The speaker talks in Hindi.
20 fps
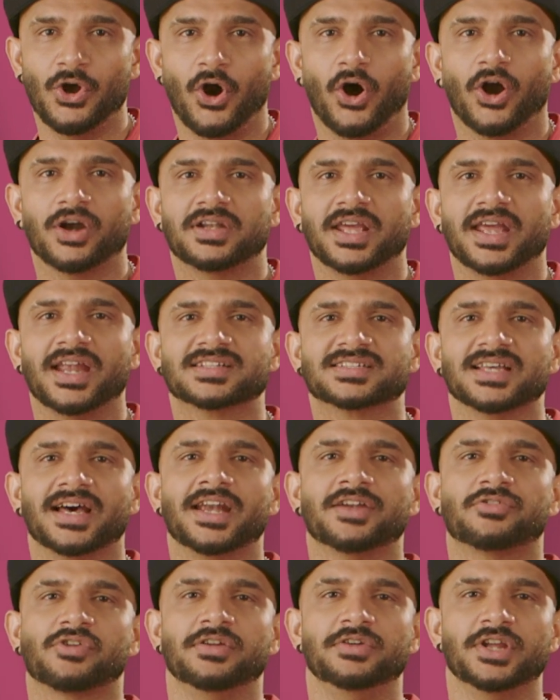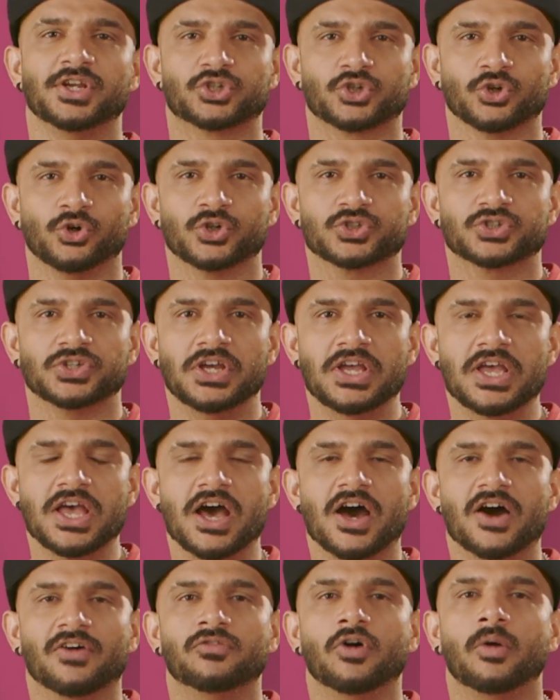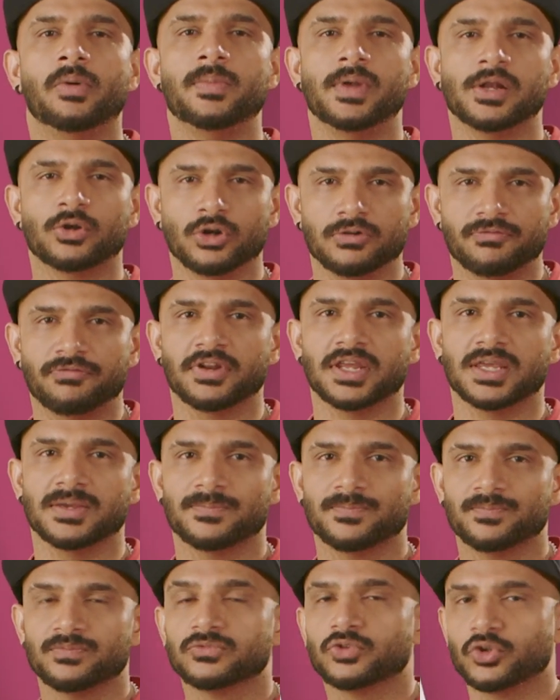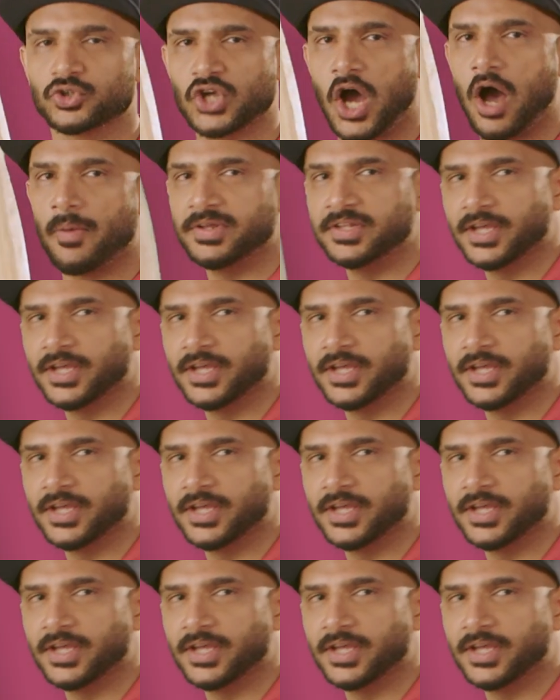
और ढेर सारे ट्रेंडिंग शोज वो भी बिल्कुल फ्री तो जाओ भी